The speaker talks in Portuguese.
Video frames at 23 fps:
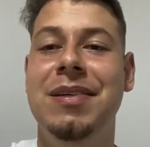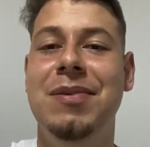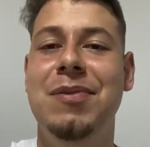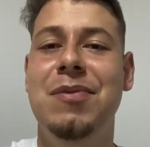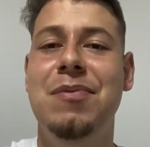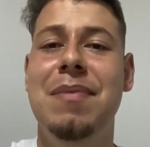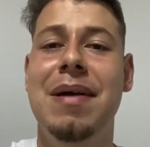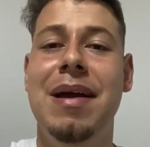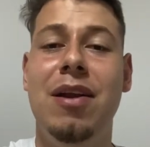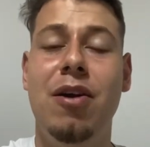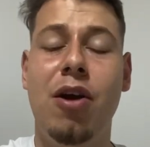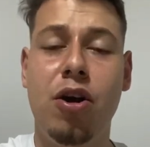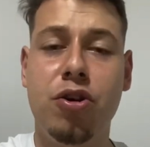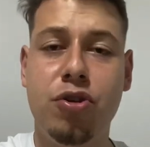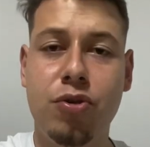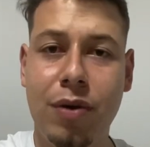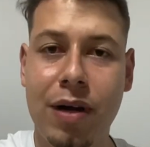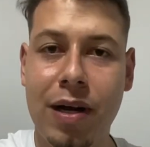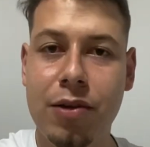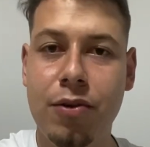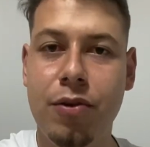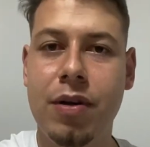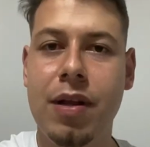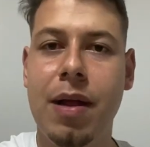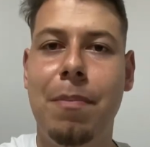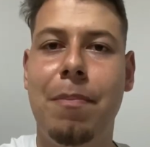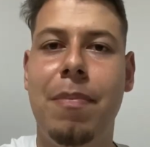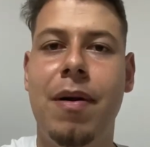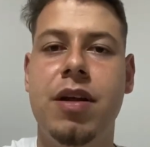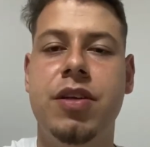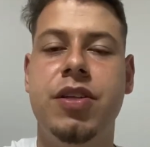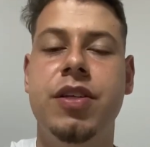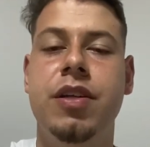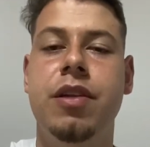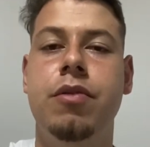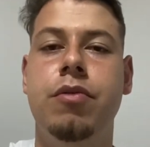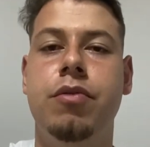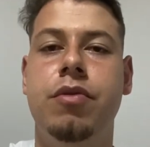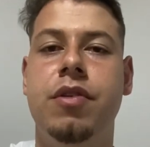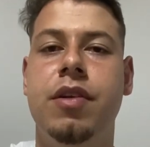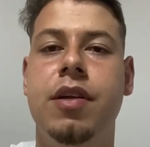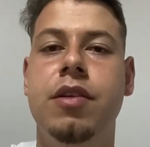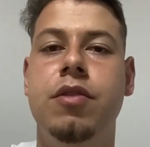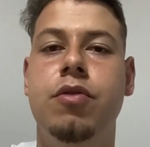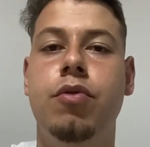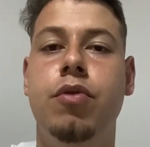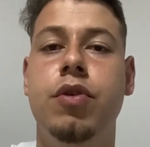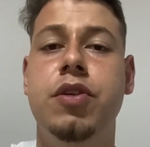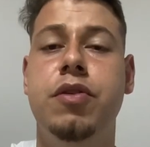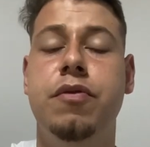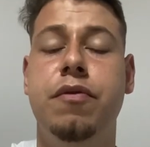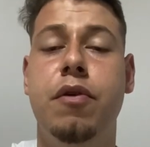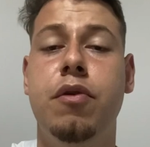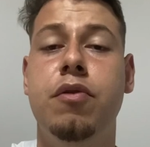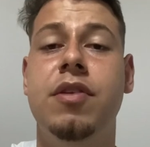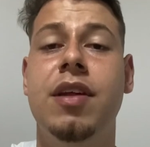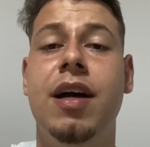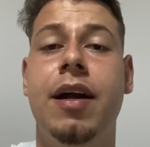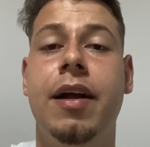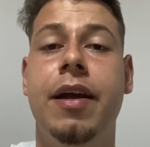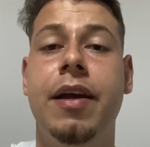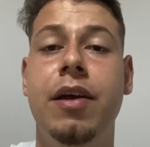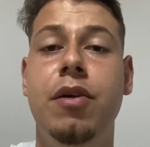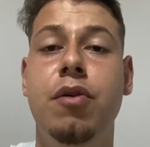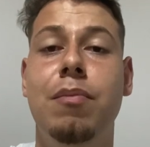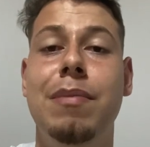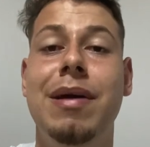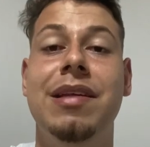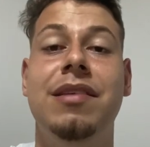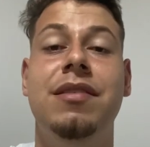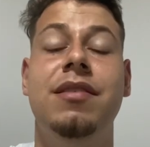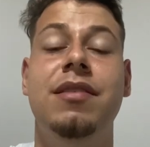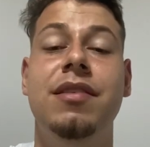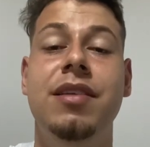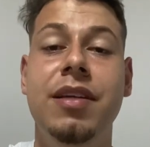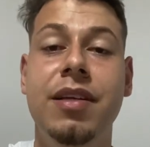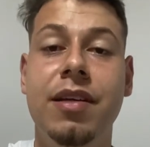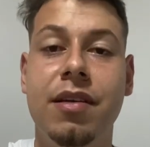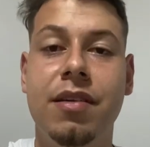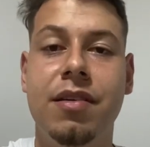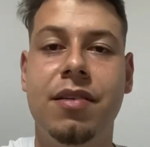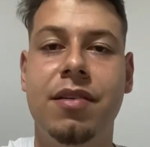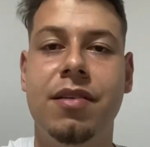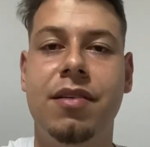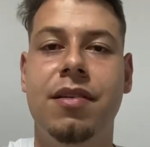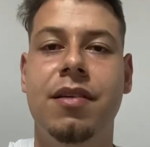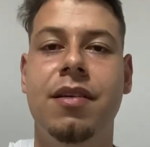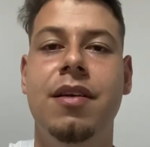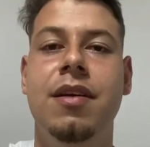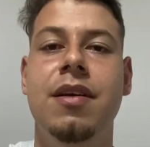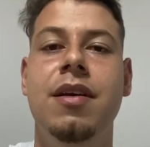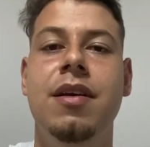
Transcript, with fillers: o melhor jogador da partida do Santos hoje foi o zagueiro Messias